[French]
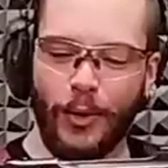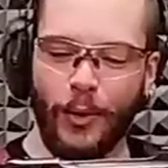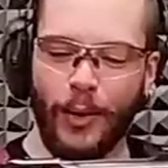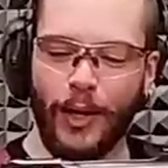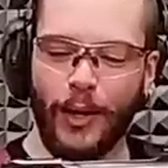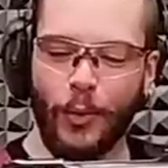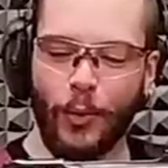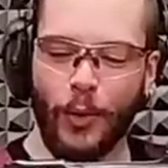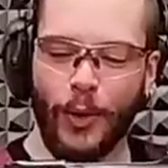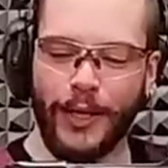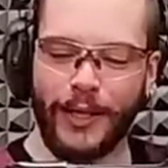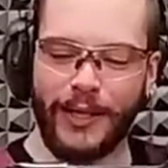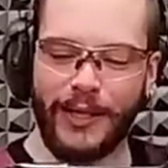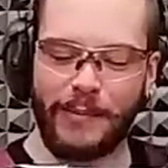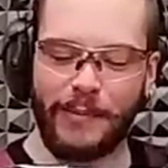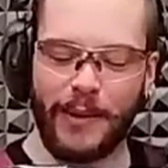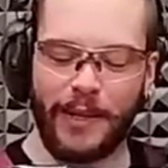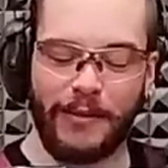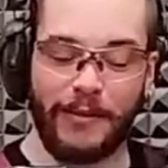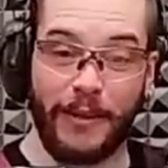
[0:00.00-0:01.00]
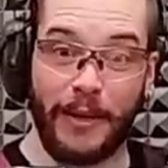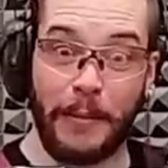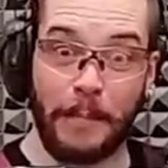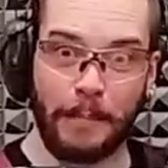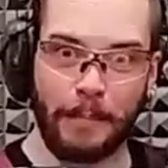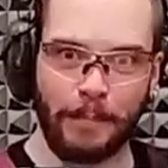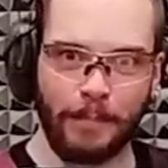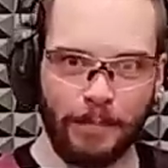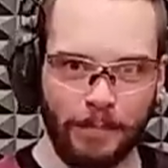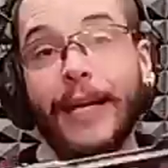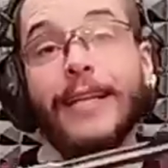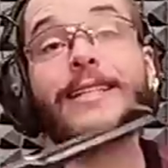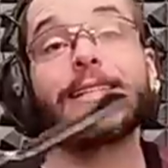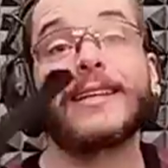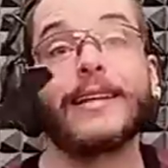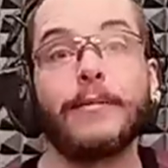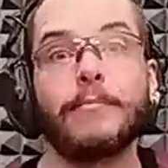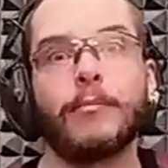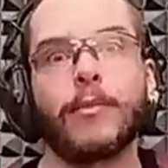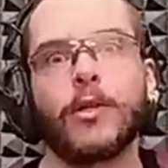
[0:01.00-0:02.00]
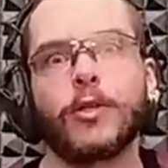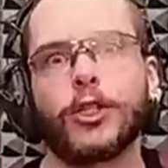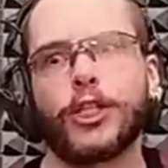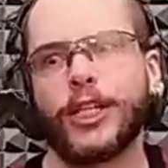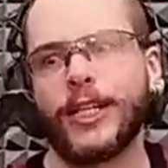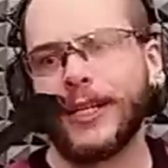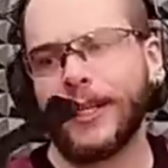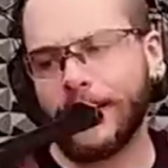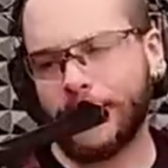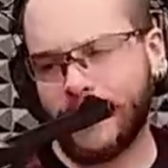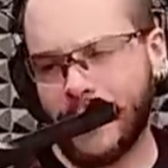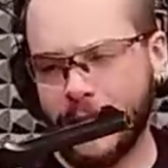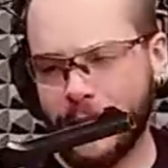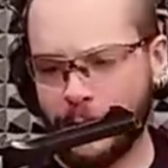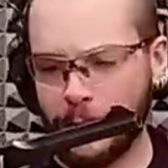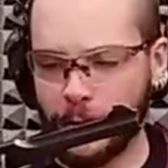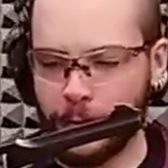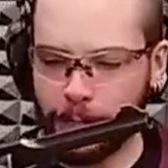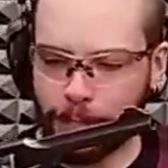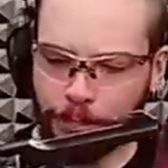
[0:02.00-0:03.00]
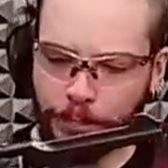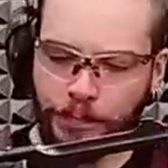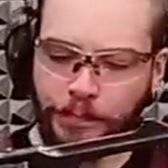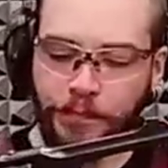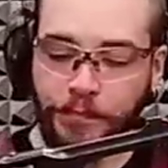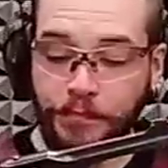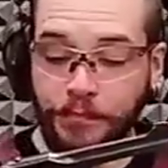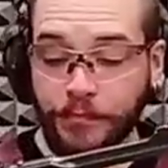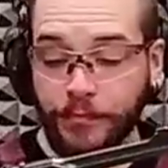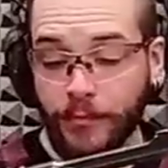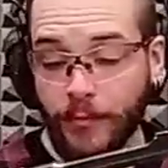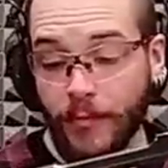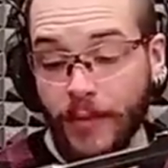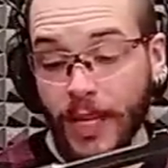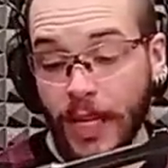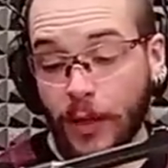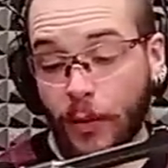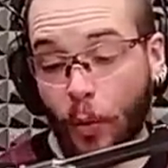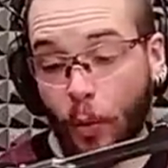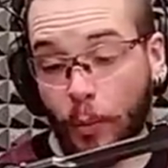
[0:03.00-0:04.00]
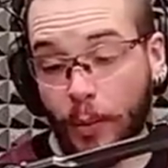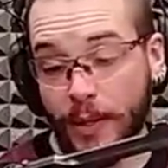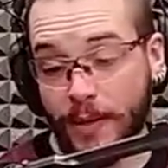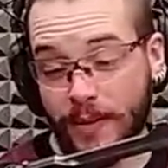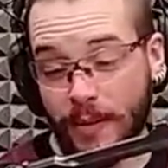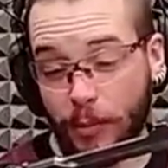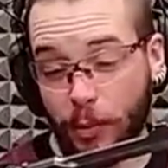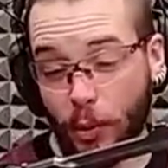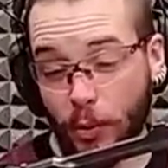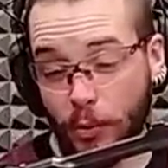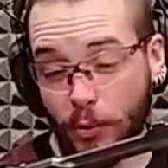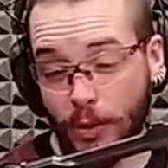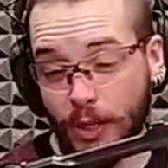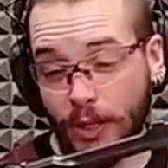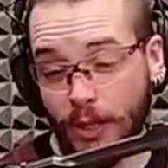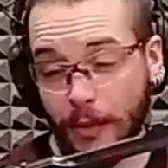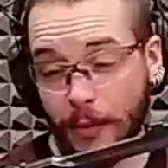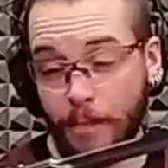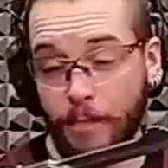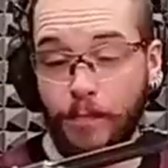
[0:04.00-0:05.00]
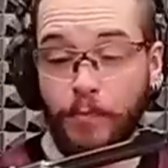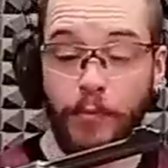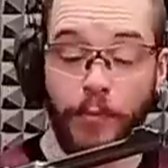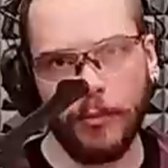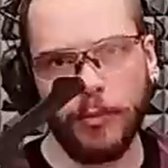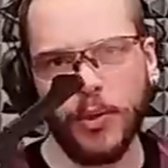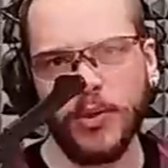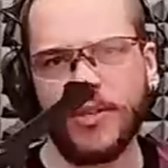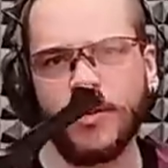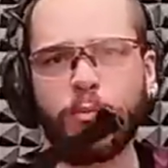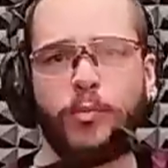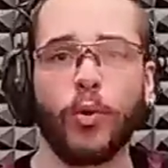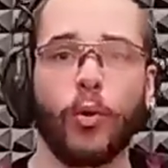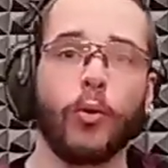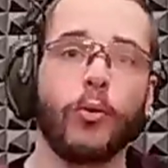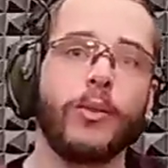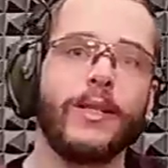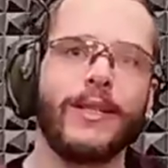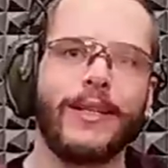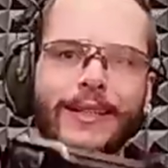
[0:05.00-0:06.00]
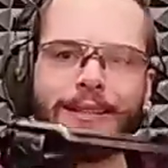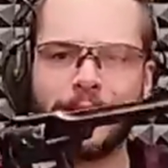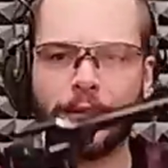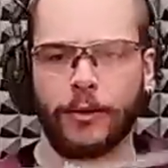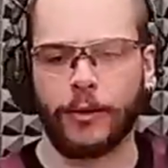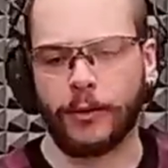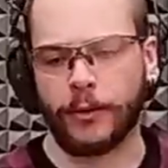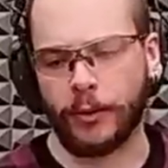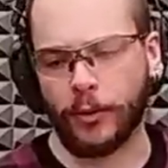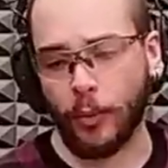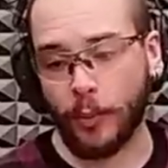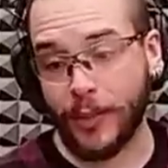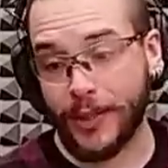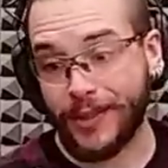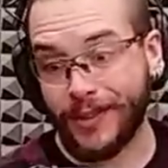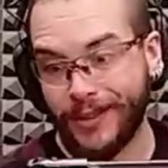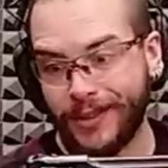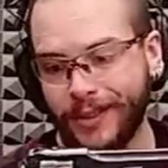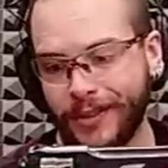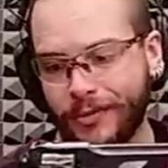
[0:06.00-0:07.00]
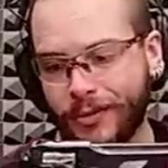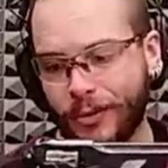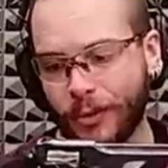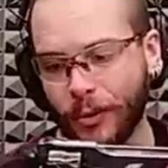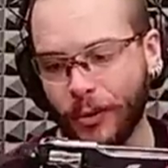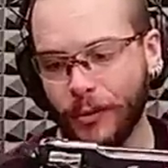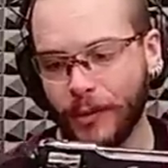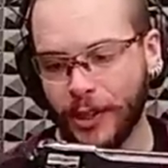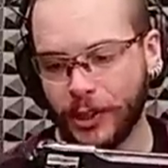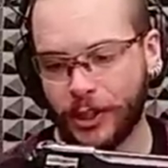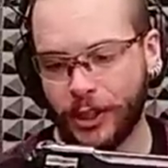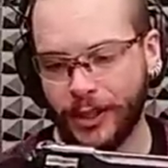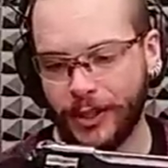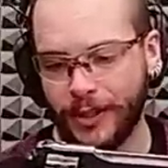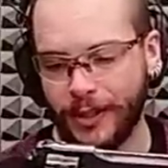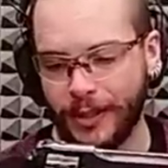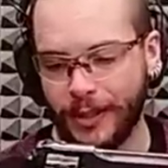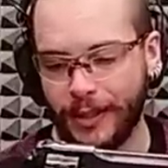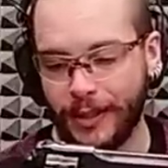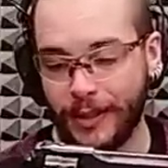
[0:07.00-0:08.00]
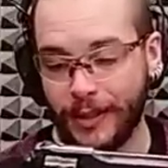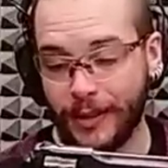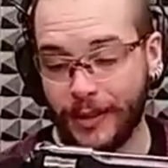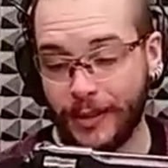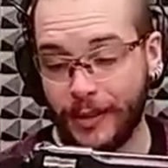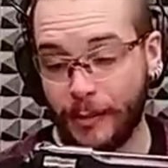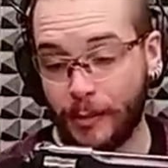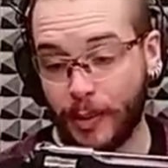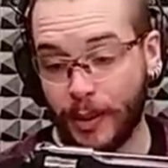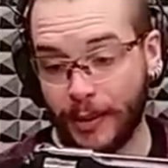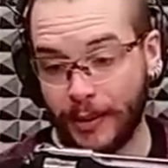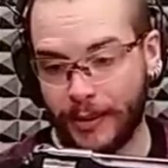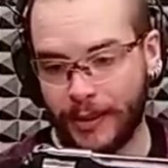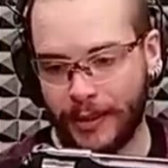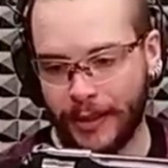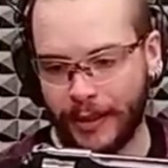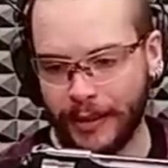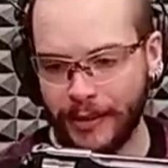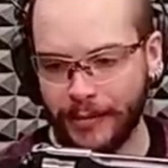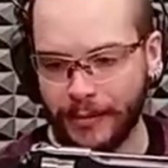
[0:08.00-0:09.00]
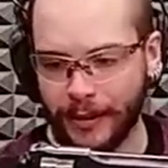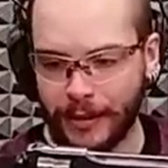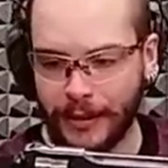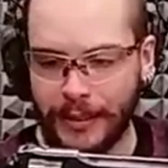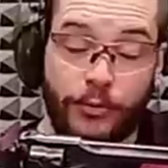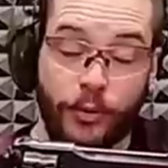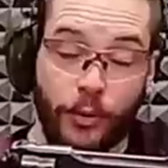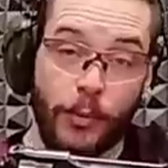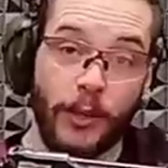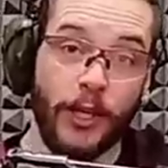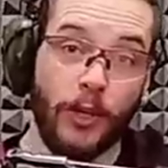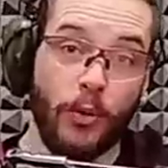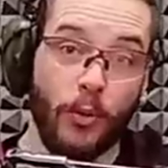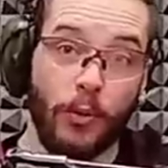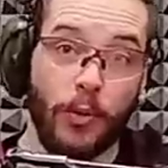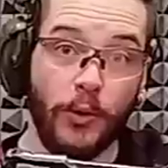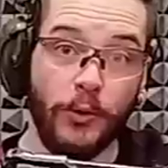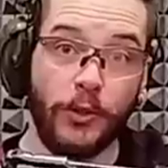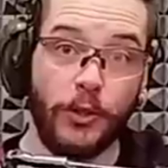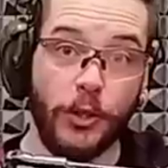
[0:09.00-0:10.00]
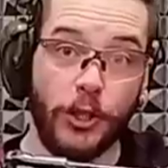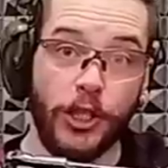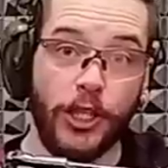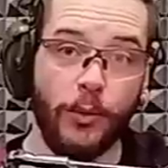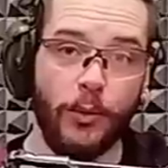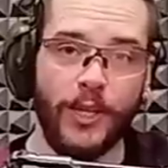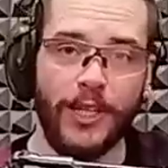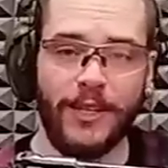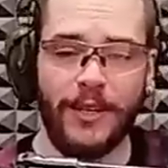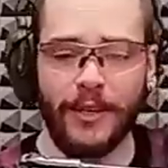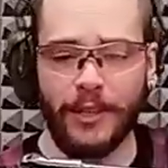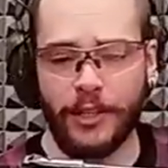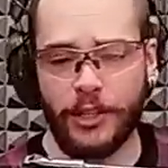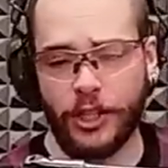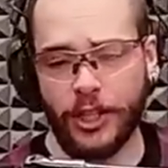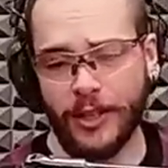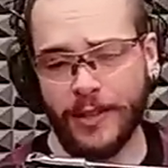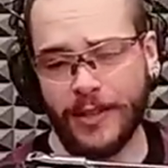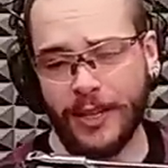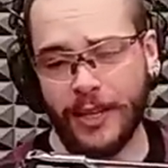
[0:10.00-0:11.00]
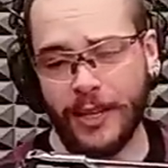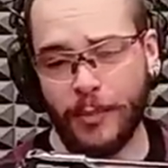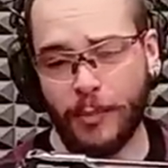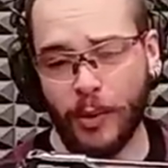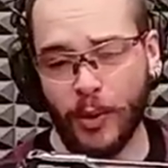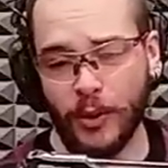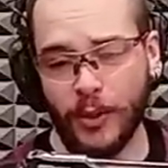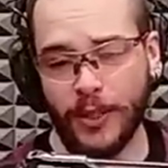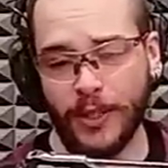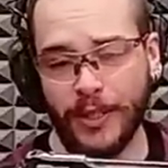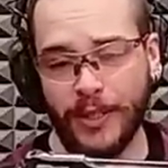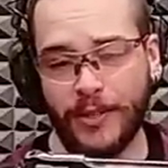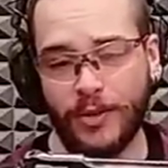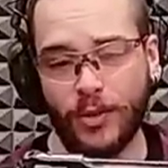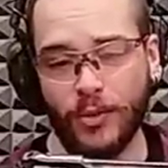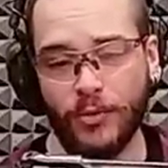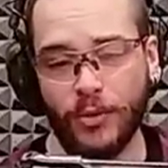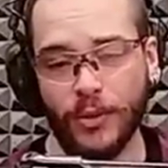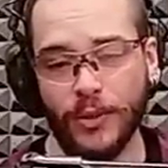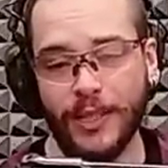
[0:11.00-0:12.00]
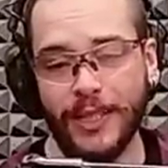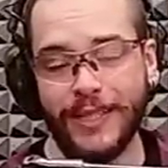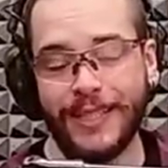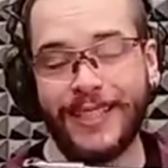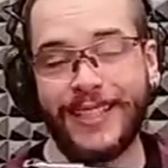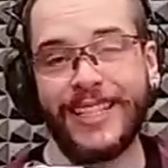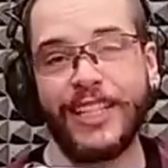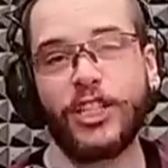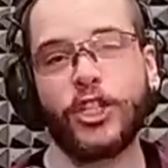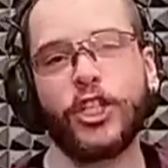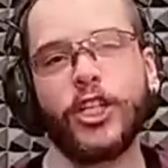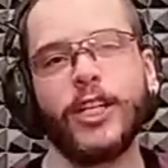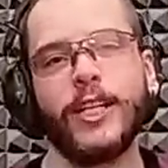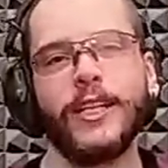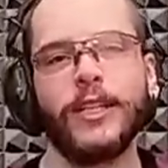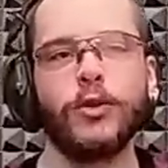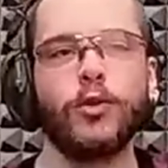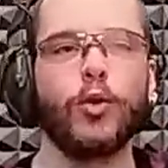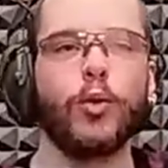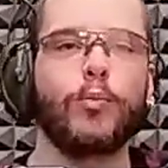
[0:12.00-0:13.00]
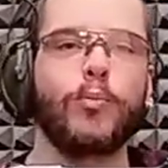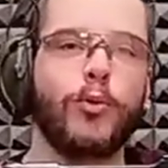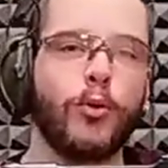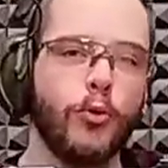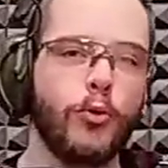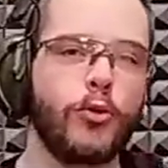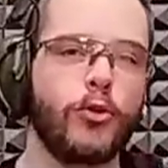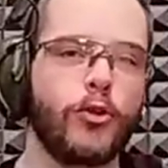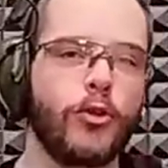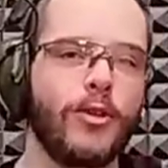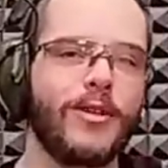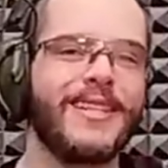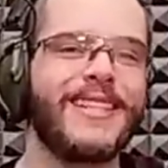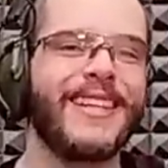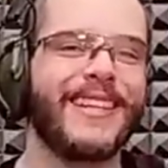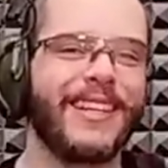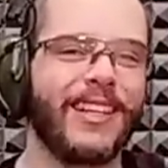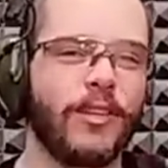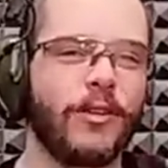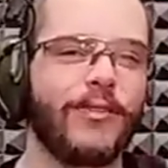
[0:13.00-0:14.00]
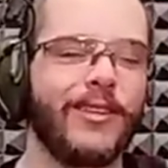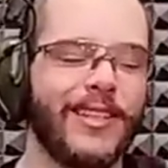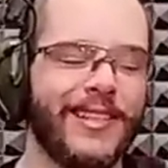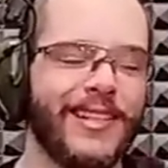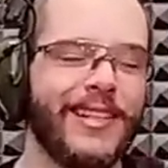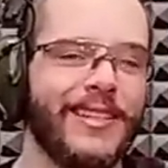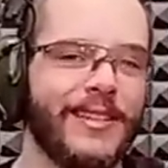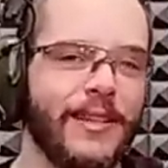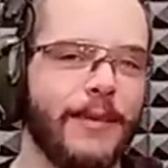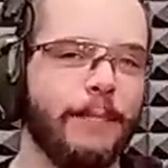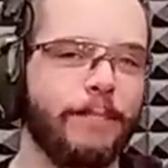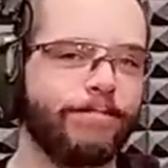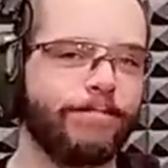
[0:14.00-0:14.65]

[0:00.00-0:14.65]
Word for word: loin, loin d'être parfait extrêmement cher, évidemment, complexe à produire, impossible pour lui d'être euh, compétitif sur le marché des, PA qui arrivent. Il faut bien comprendre que chez Wesley Richards à l'époque, il se vendait 10 shillings de plus que le C96.